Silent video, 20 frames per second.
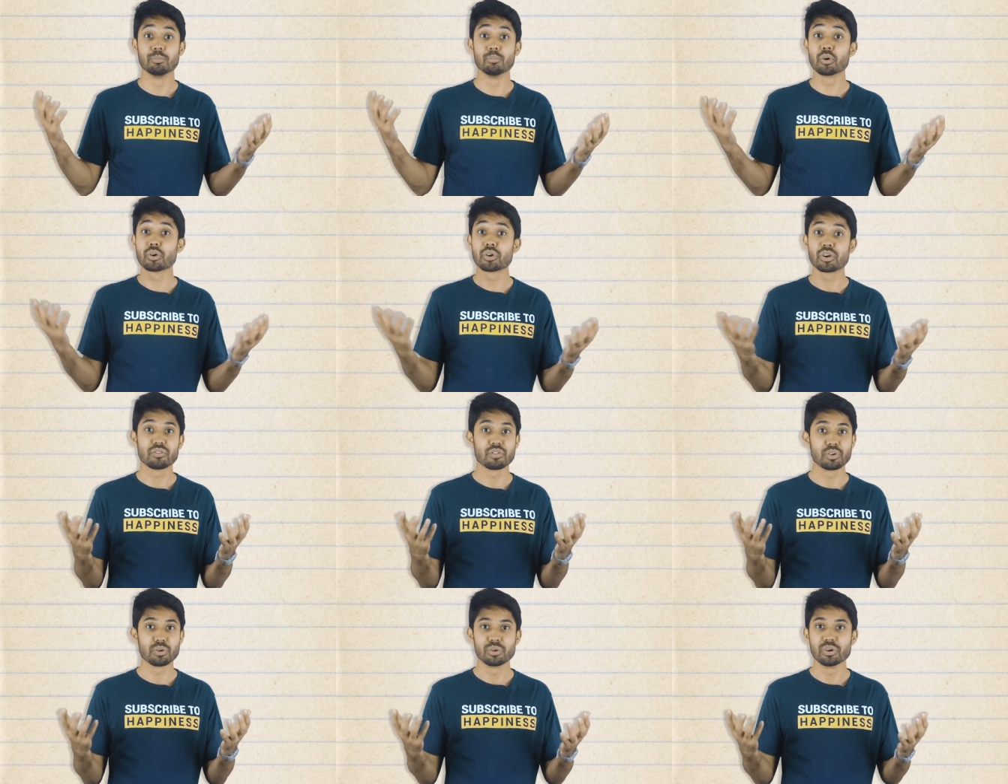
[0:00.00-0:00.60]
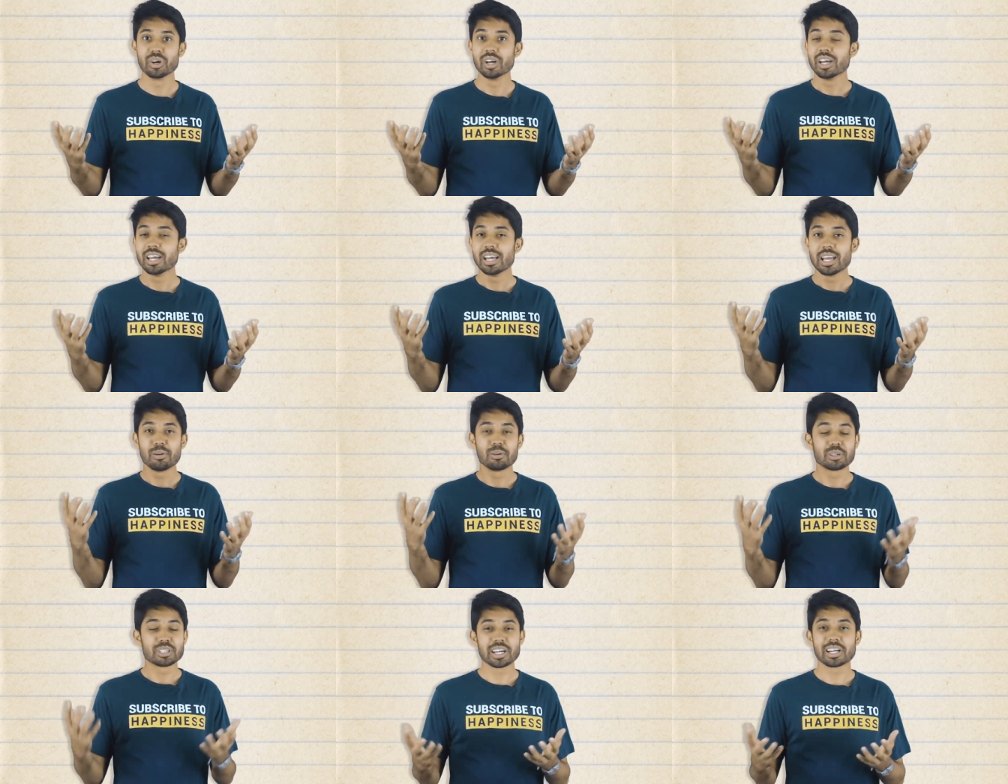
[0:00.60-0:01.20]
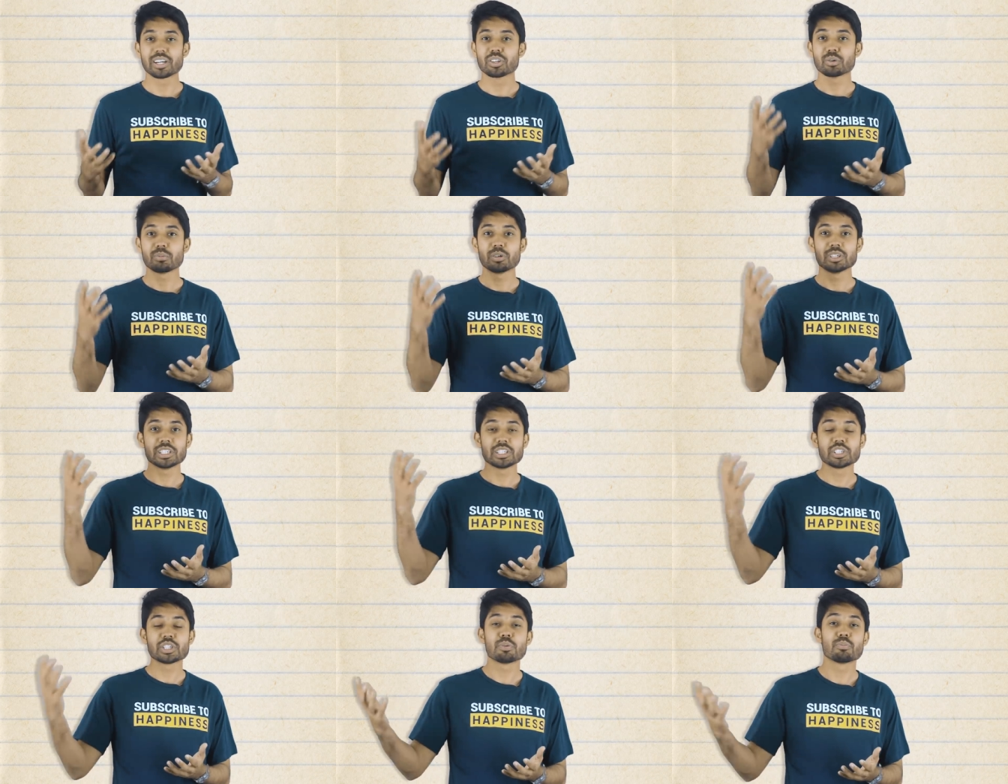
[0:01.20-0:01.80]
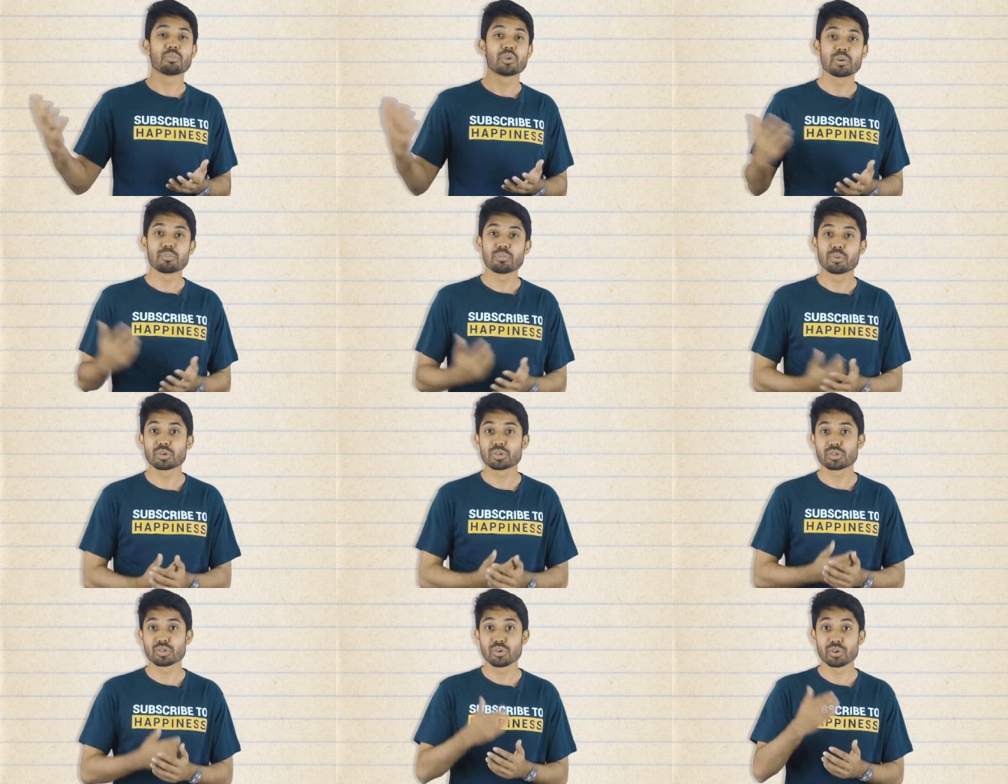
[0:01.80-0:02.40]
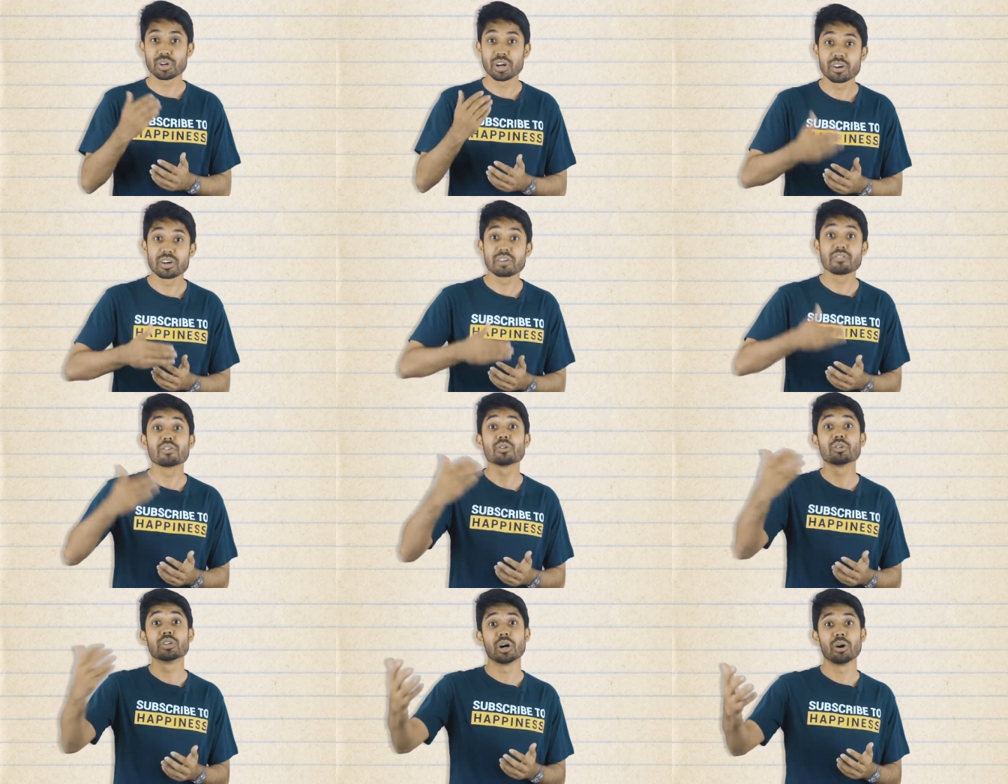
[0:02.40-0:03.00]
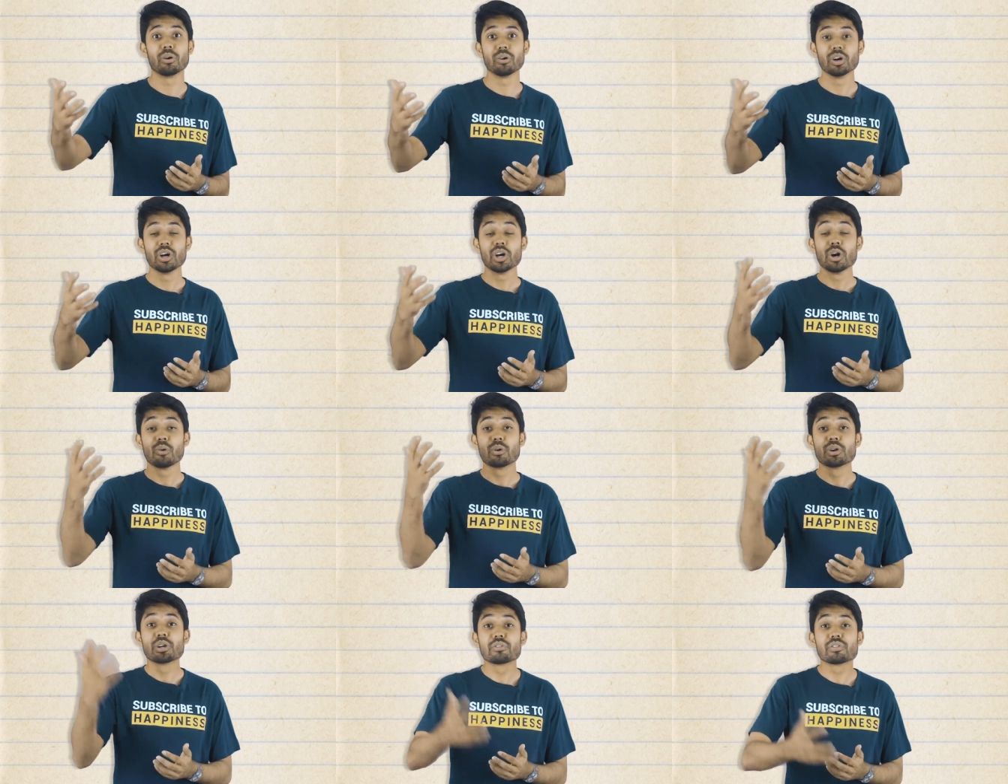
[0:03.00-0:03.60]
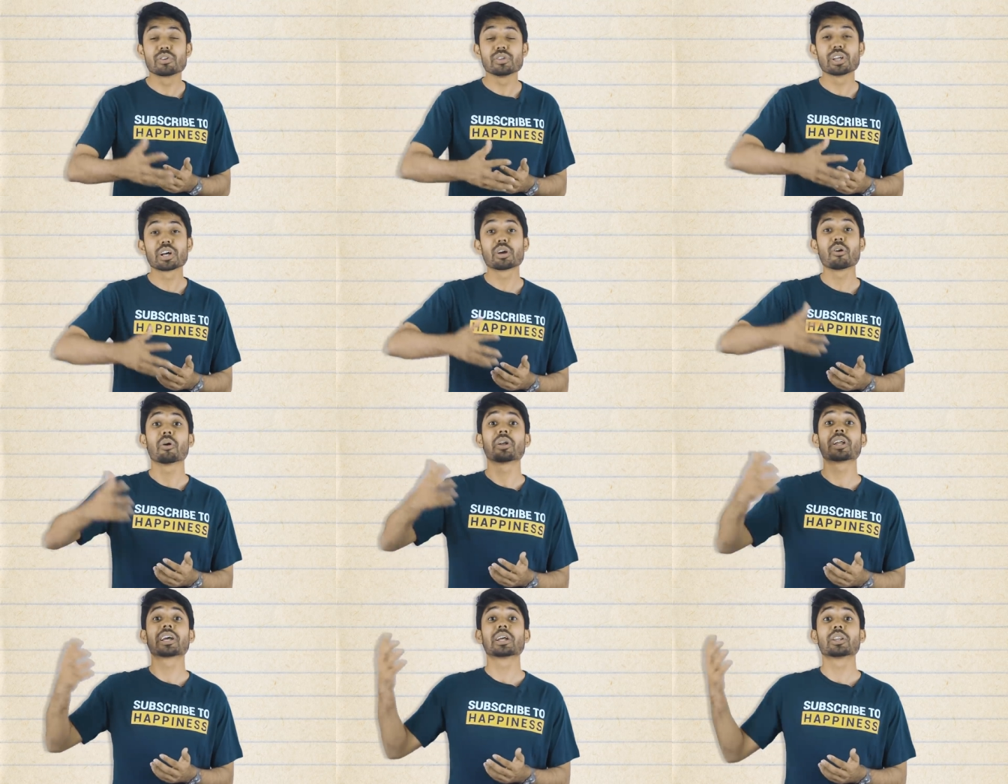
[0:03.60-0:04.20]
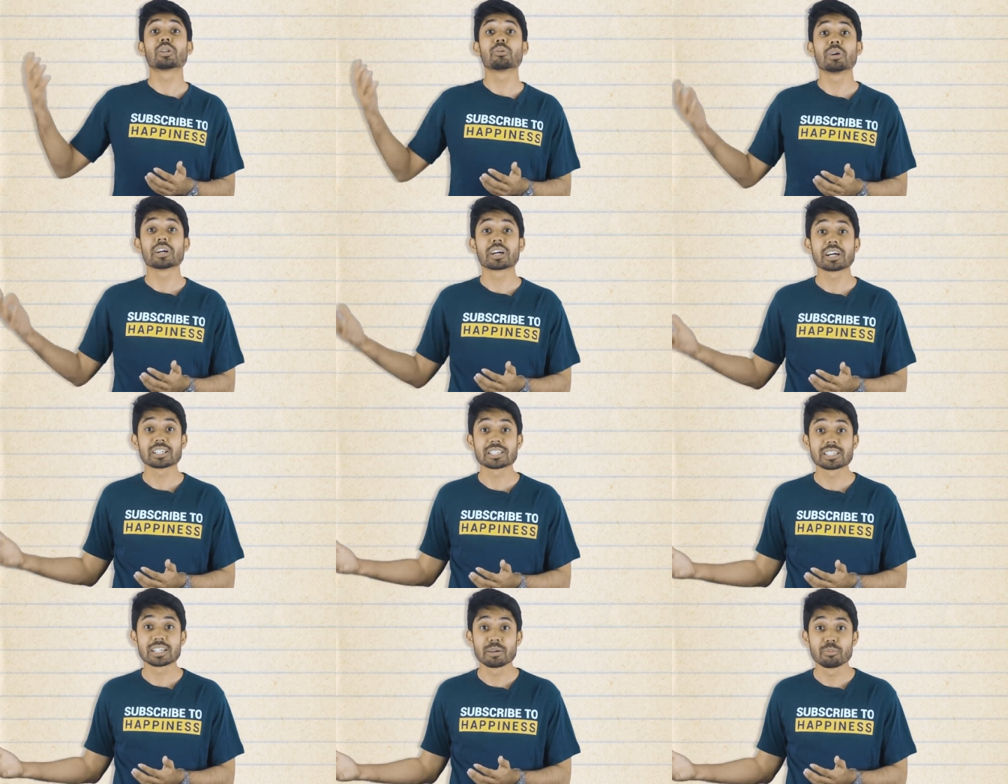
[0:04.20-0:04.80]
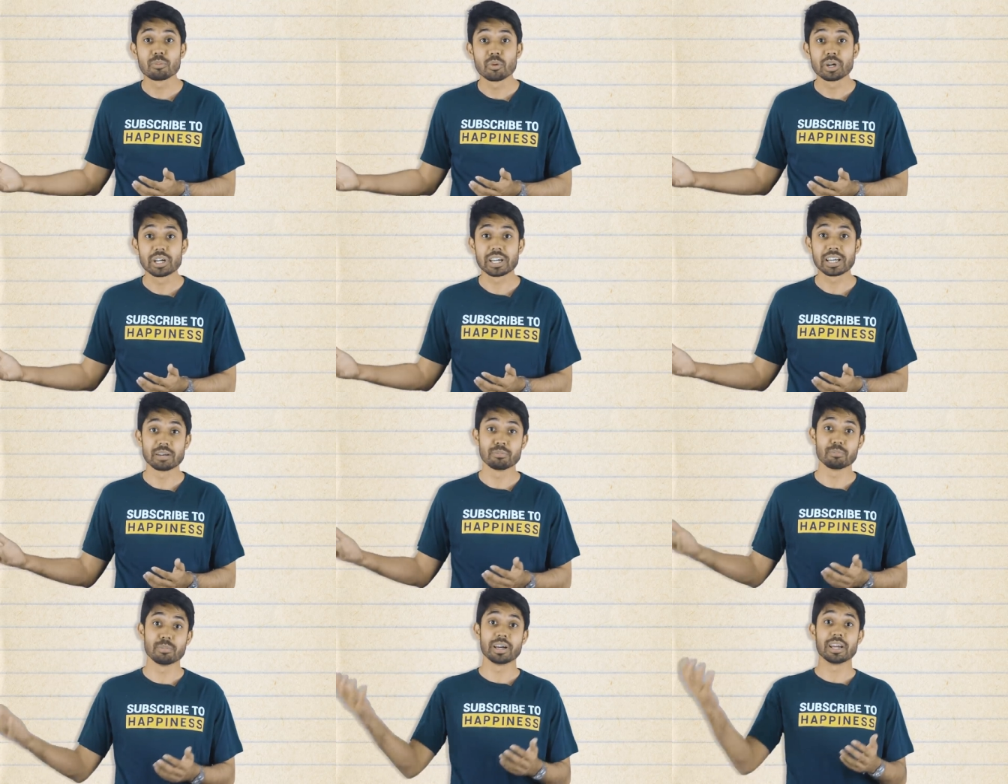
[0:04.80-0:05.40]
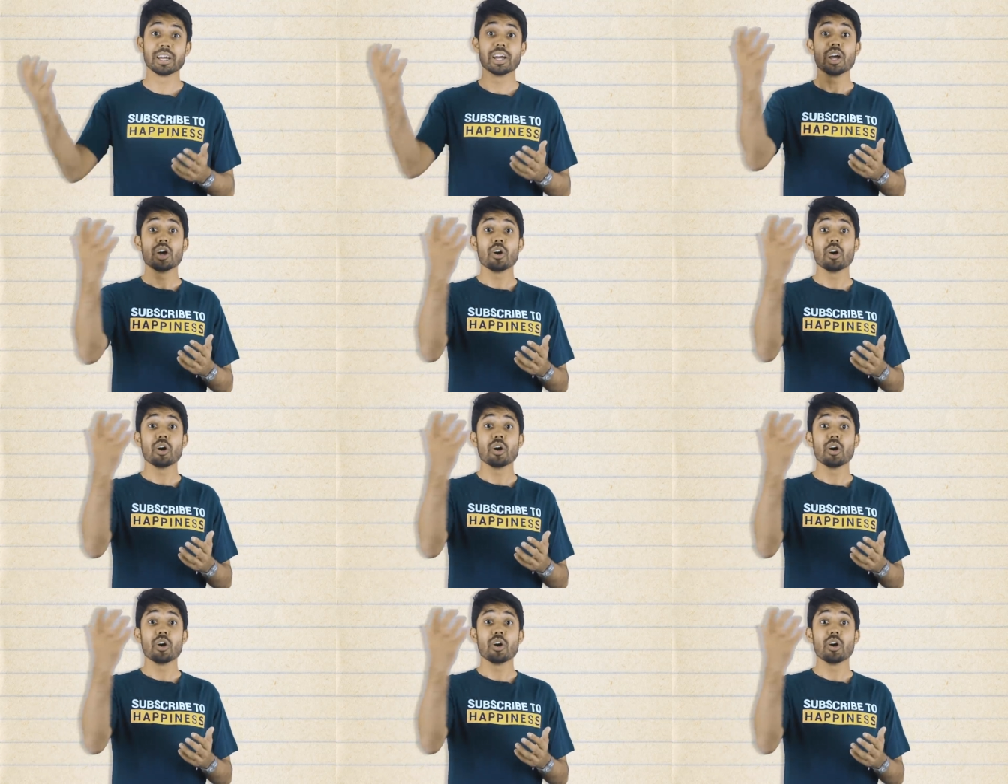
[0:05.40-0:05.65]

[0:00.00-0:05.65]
বুক রিভিউ এবং সেখানে তোমরা যেই সব বই পড়ছো ওটা রিভিউ দাও ওই রিভিউ দেখে অনেকে তোমার কাছ থেকে বই কিনবে